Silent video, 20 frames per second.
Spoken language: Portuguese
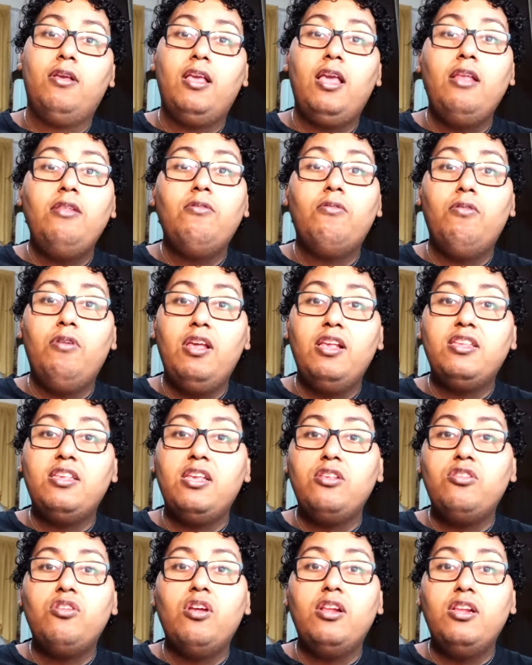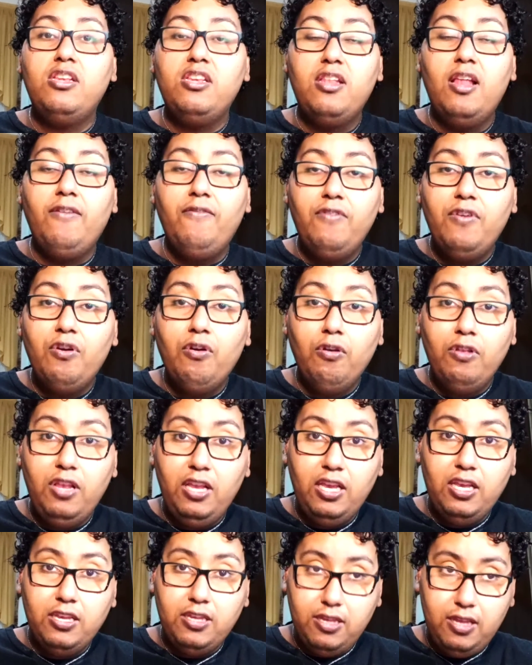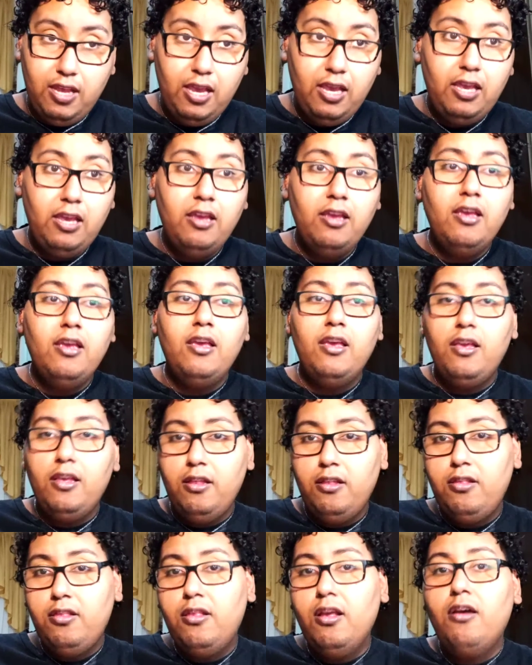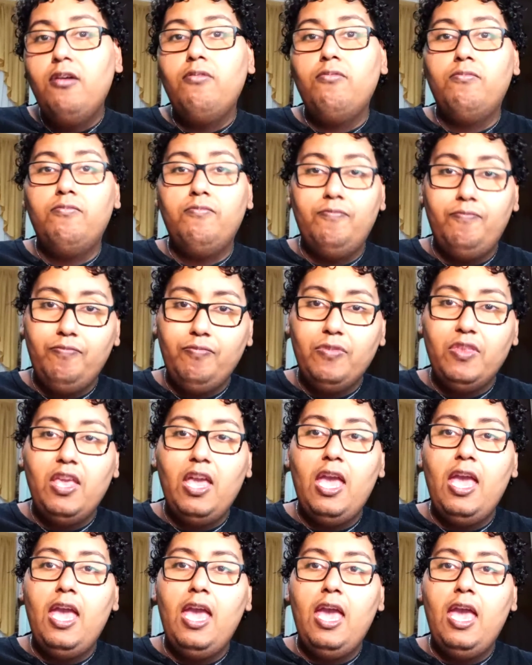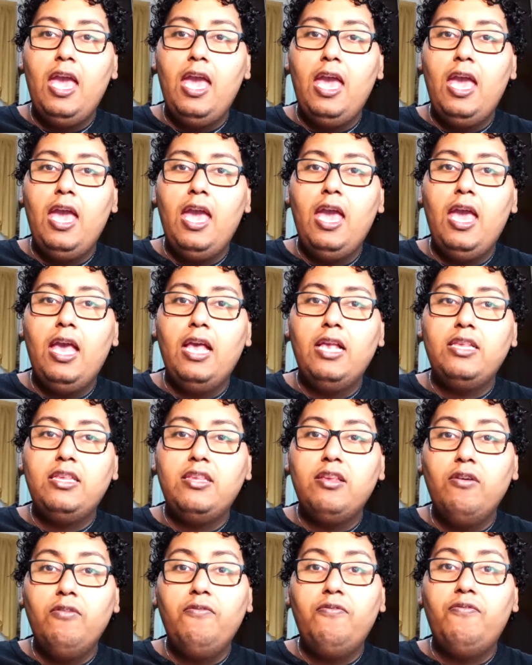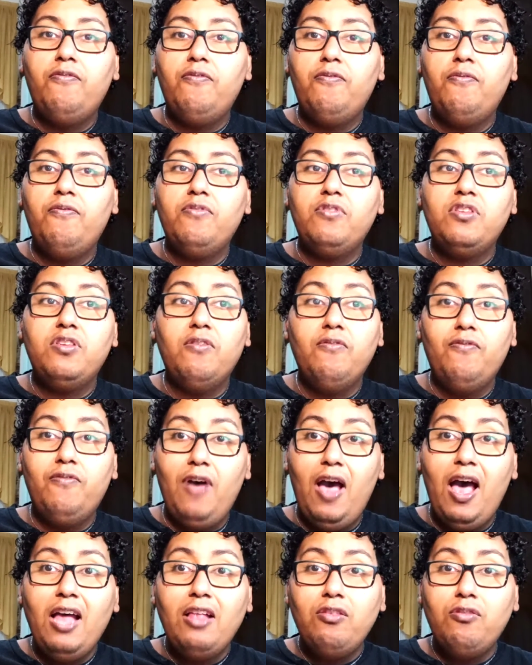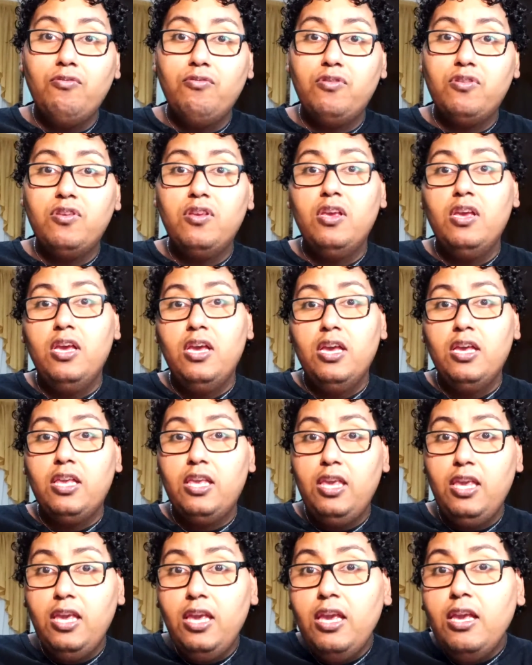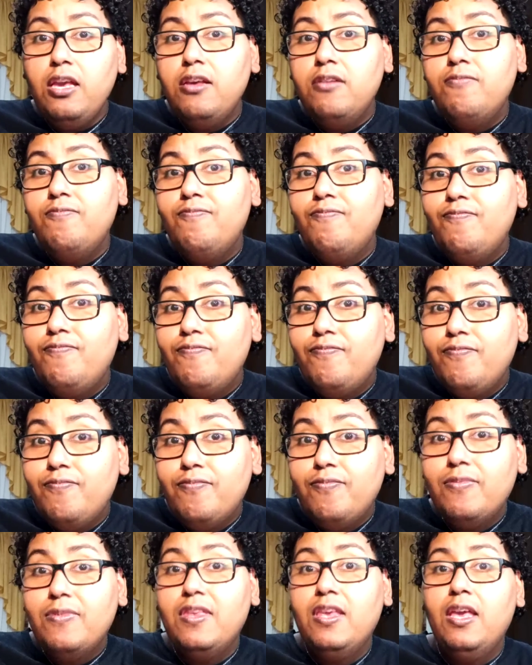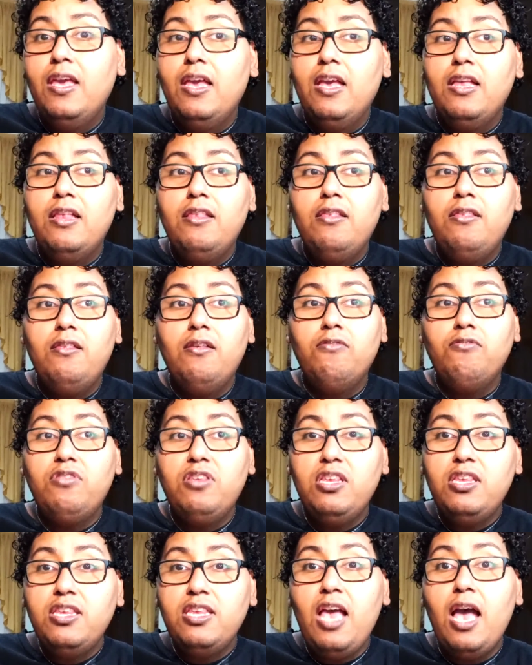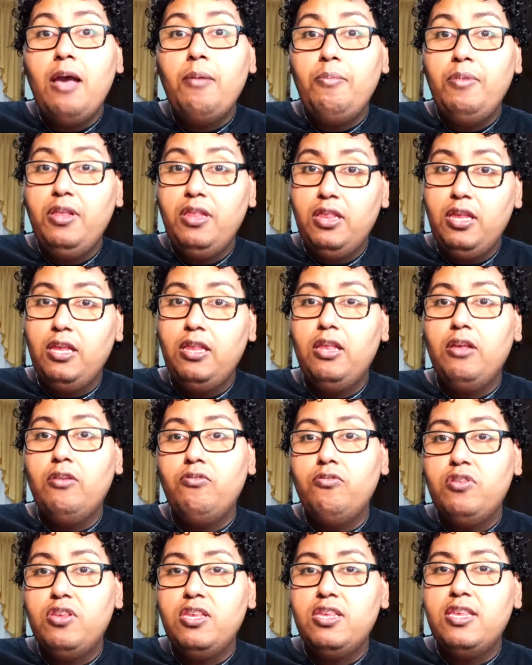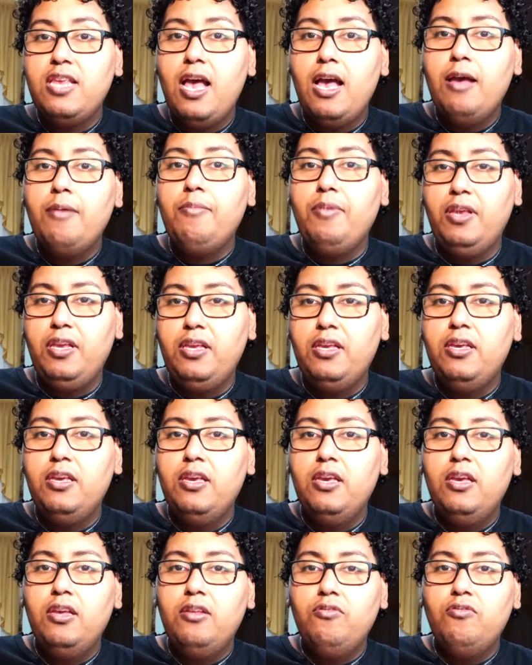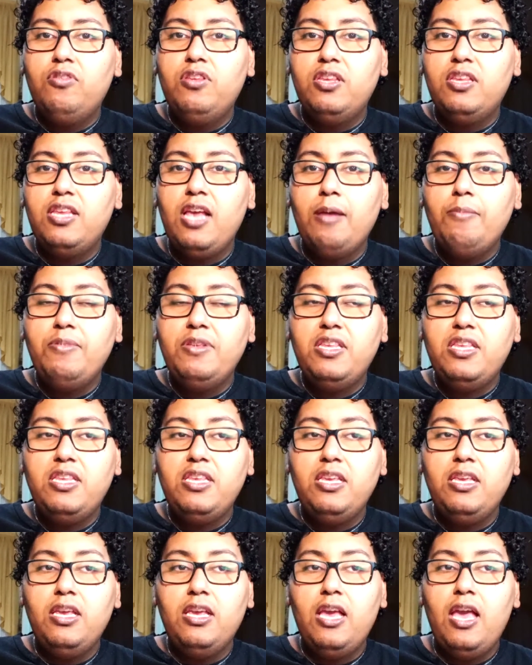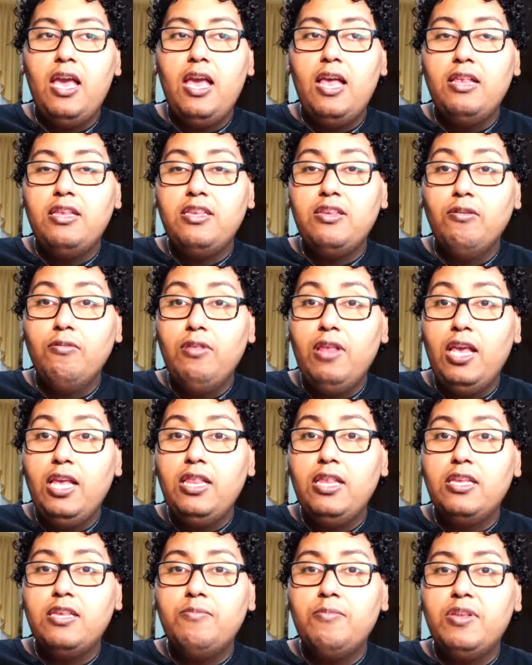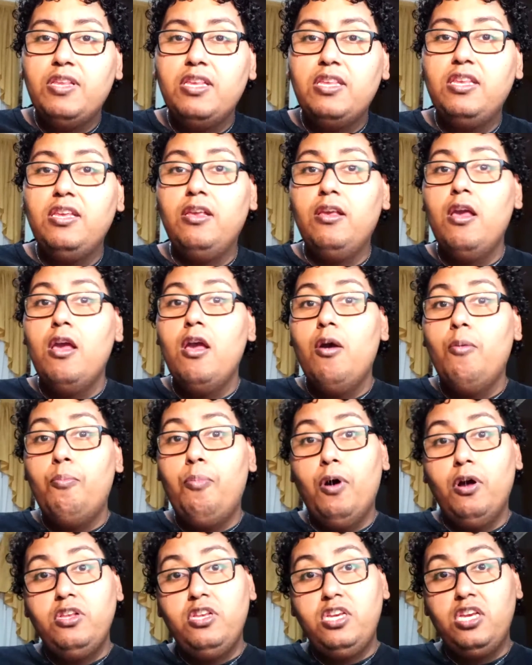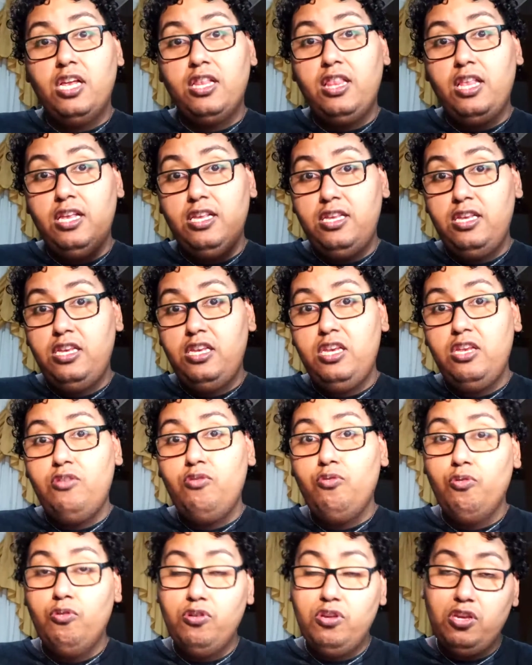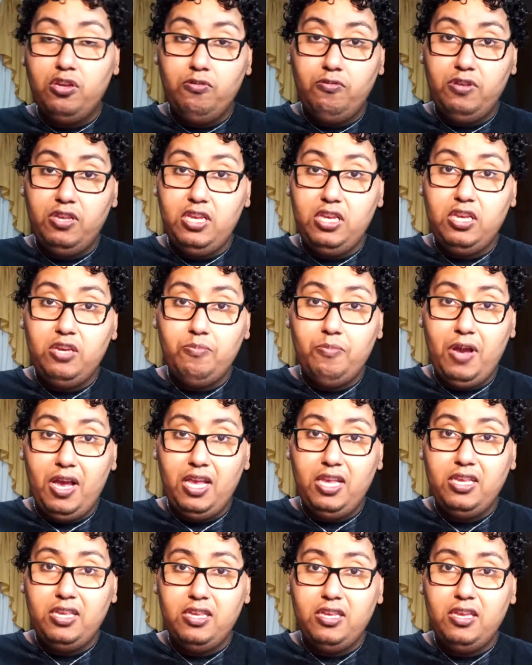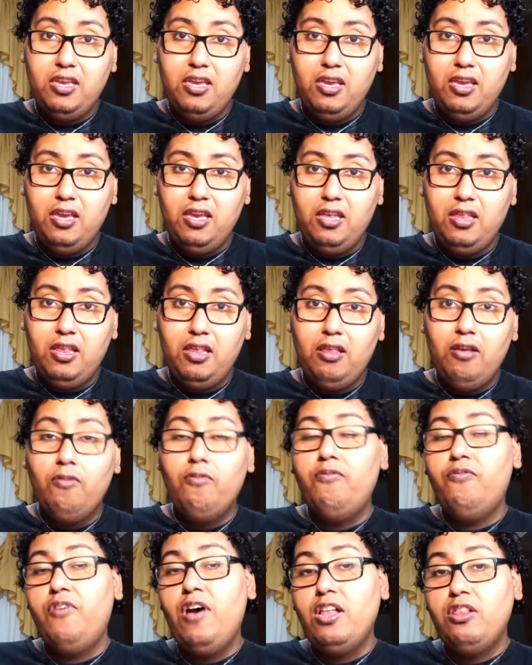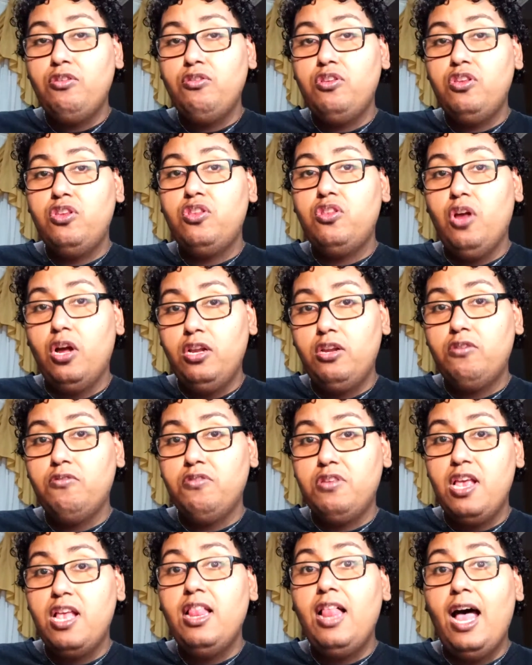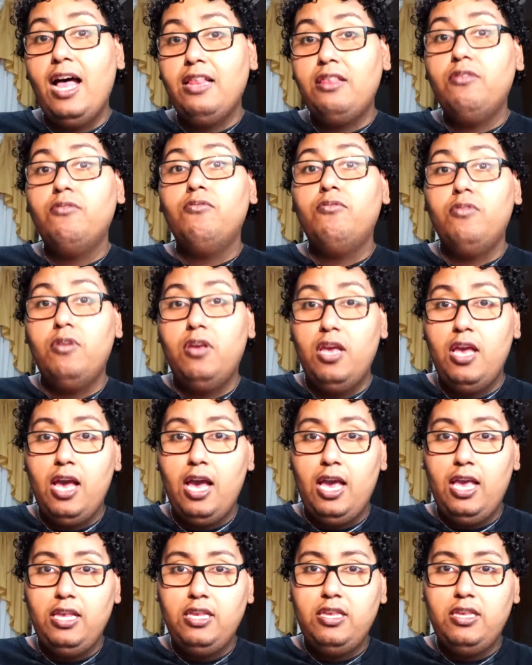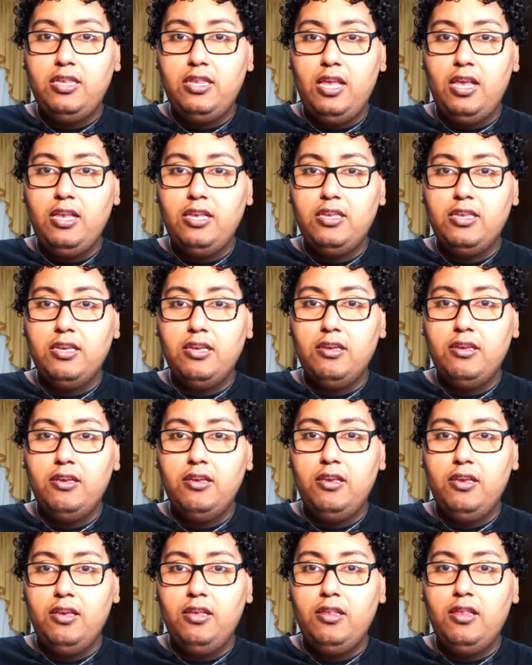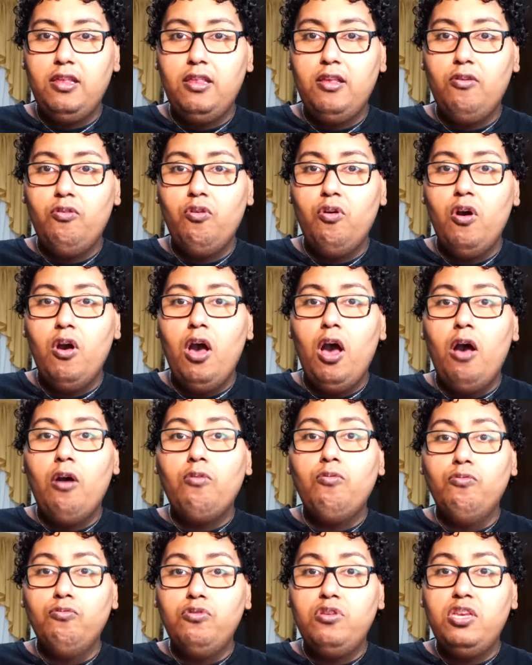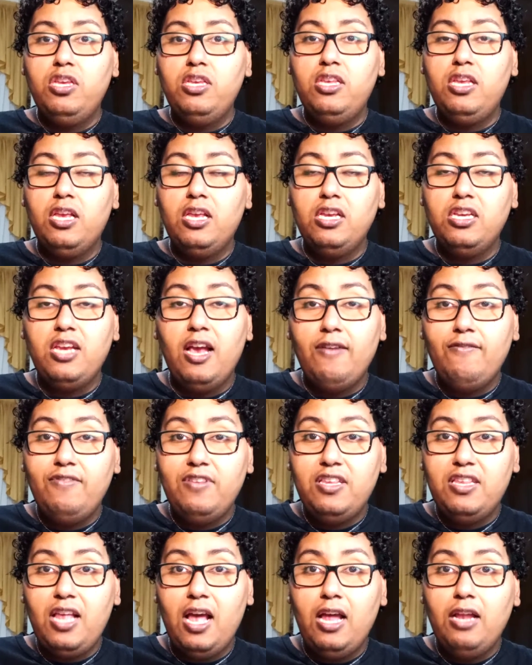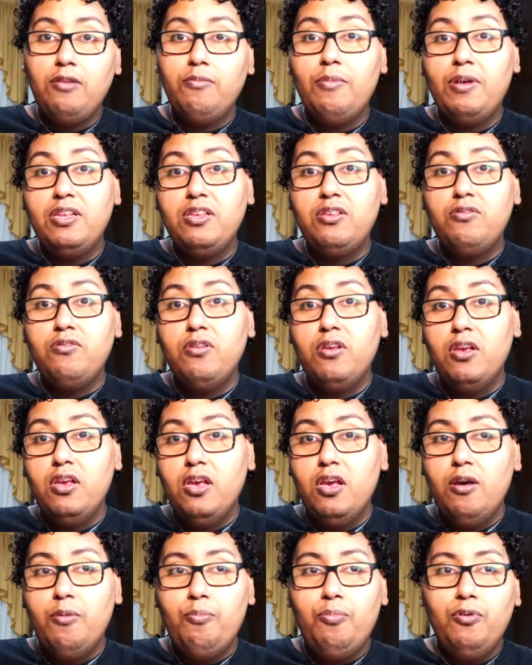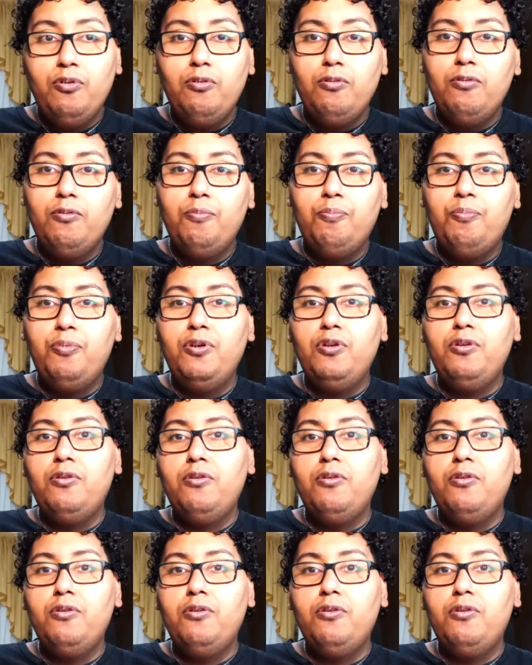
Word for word: quem não conhece a história de Davi e Golias, né? Então, é, são são fatos que não se sabe, entendeu? Não se sabem. Não se sabe se é, são lendas, mas assim, pode já ter existido, hoje não existe mais, entendeu? Fatos históricos relatam a existência, entendeu? Alguns dizem que já avistaram, mas por, por